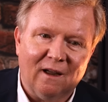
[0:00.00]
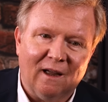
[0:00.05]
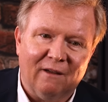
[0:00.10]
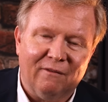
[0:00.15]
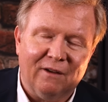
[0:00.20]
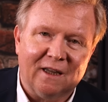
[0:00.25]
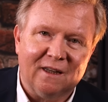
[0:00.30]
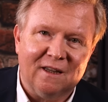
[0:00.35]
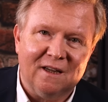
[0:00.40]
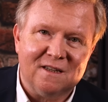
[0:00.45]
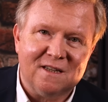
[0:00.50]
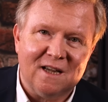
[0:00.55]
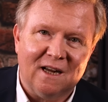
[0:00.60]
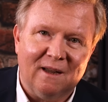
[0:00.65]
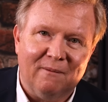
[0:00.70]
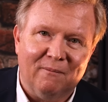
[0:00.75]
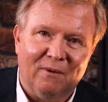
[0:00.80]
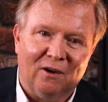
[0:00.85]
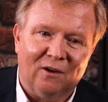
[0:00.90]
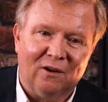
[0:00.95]
avec des
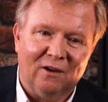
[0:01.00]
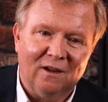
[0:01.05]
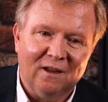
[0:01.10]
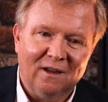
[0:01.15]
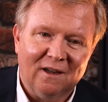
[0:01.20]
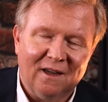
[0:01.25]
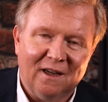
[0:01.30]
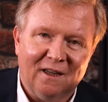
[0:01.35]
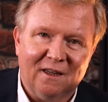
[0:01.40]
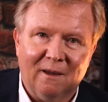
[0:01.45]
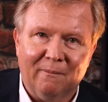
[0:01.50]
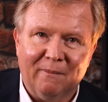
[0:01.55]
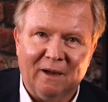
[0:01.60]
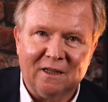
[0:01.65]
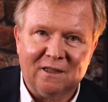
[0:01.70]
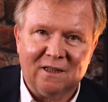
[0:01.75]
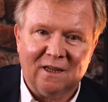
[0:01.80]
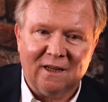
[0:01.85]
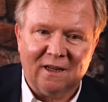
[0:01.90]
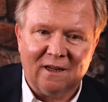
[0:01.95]
éléments et des
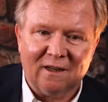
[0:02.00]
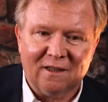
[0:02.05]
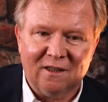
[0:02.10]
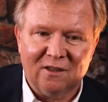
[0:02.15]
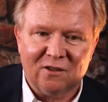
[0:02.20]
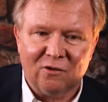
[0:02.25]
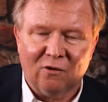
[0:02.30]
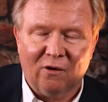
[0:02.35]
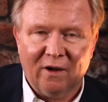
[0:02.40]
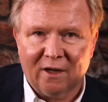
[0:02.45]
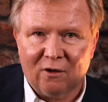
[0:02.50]
matières qui sont